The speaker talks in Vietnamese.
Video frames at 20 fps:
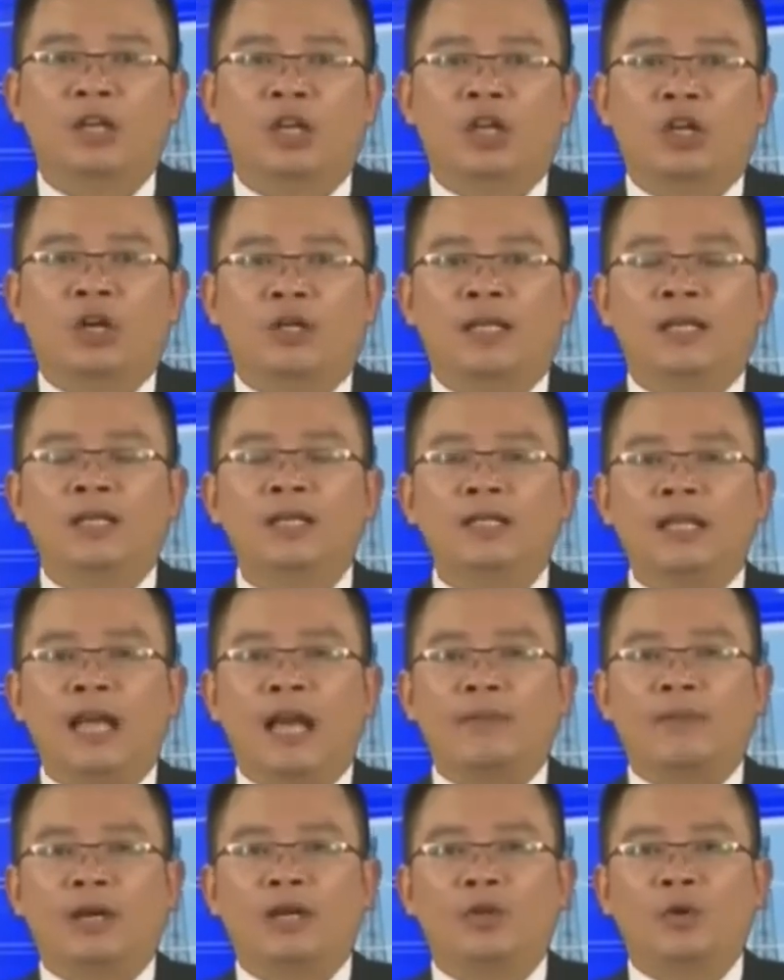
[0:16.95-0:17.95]
Còn tại nước ta,
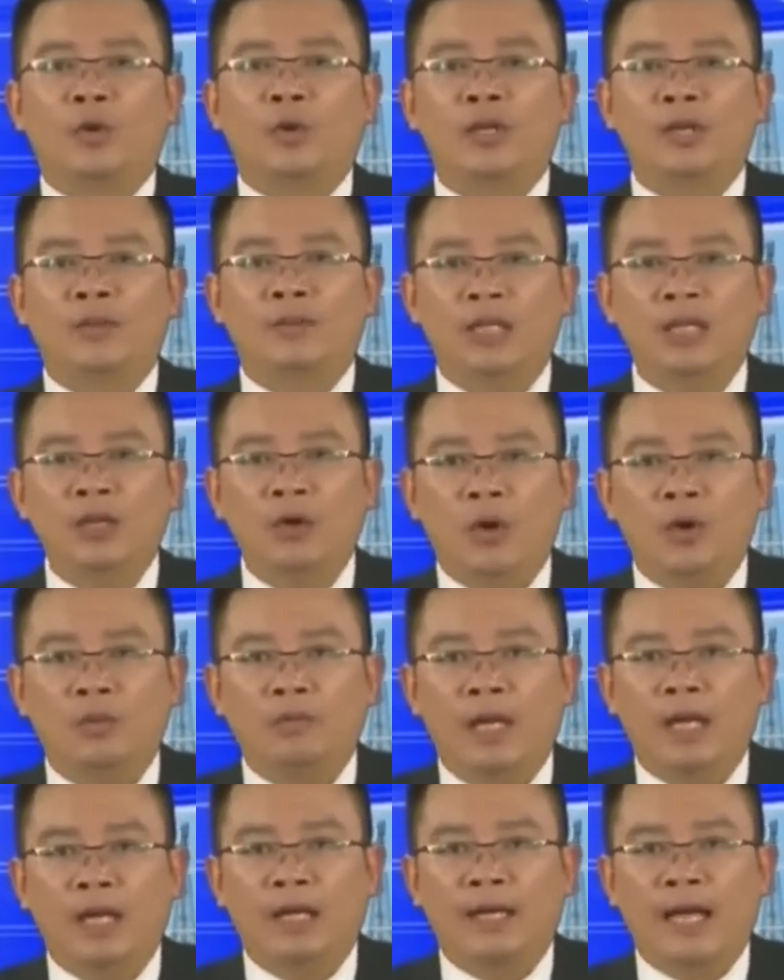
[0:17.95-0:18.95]
mặc dù ô nhiễm tiếng ồn
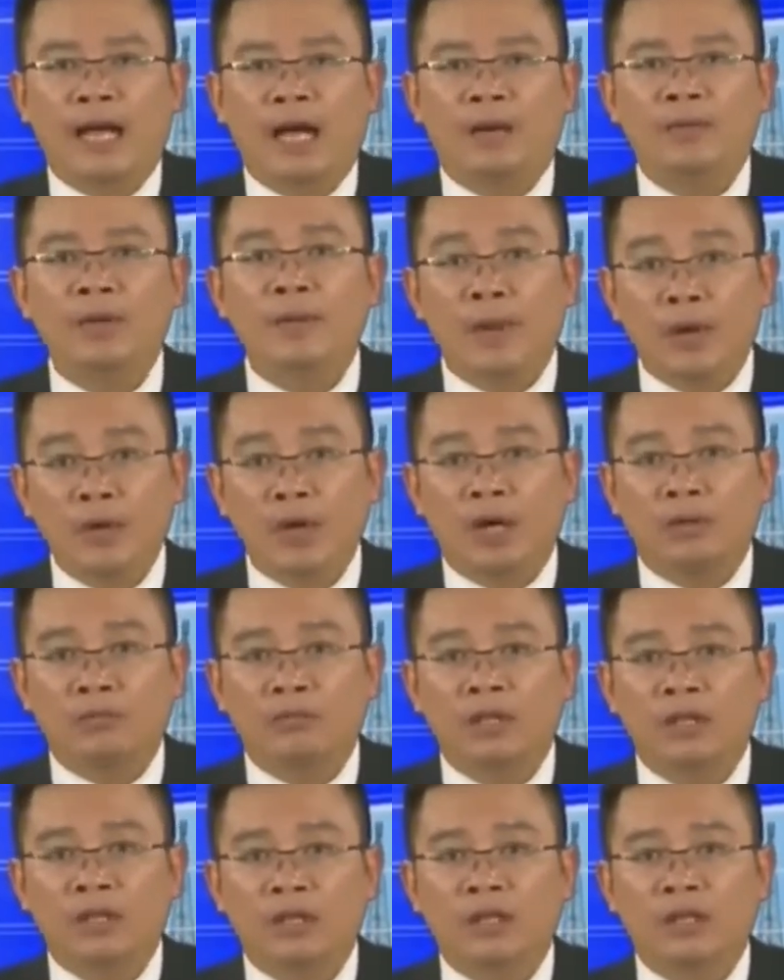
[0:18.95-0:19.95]
hiện đang ở mức báo động
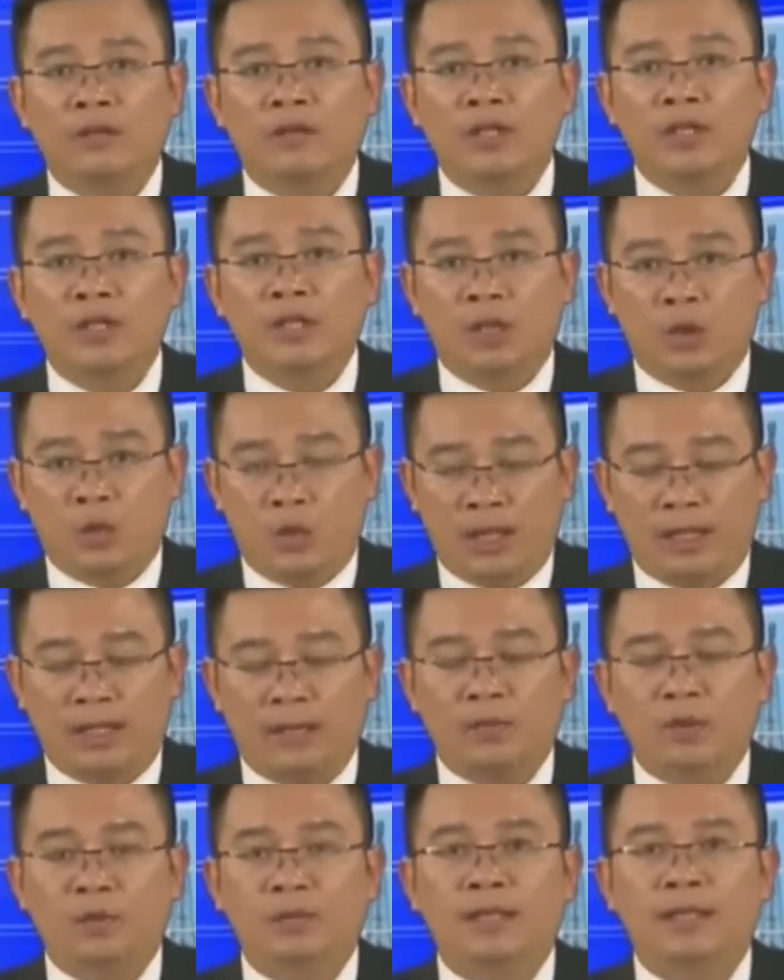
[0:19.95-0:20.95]
nhưng vẫn chưa được quan
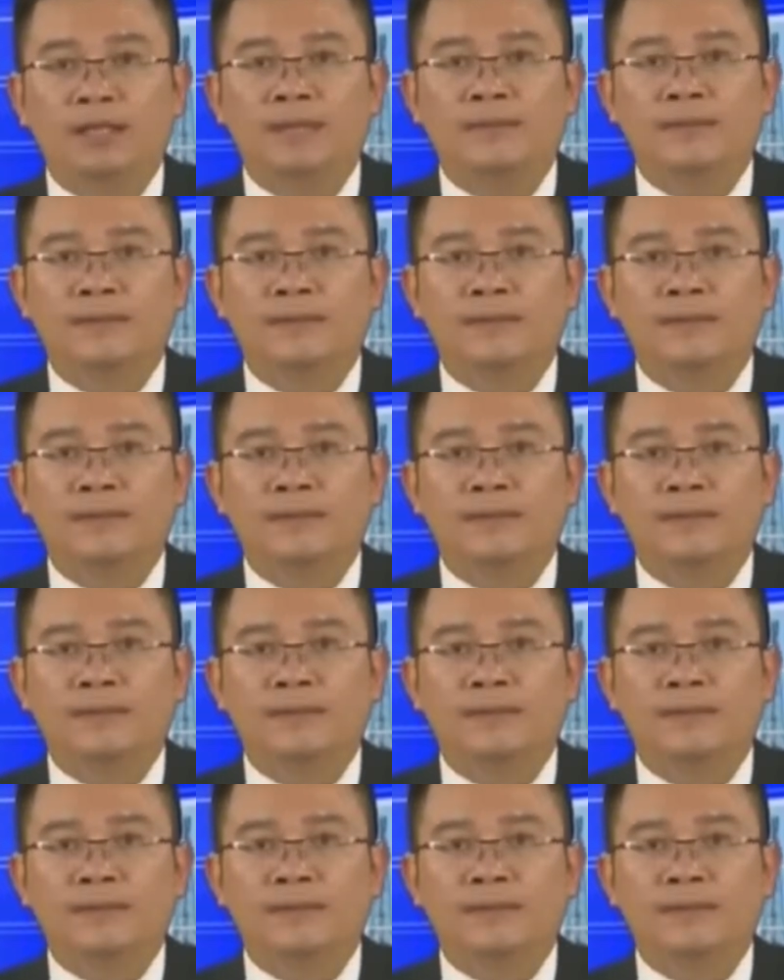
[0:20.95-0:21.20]
tâm đủ mức.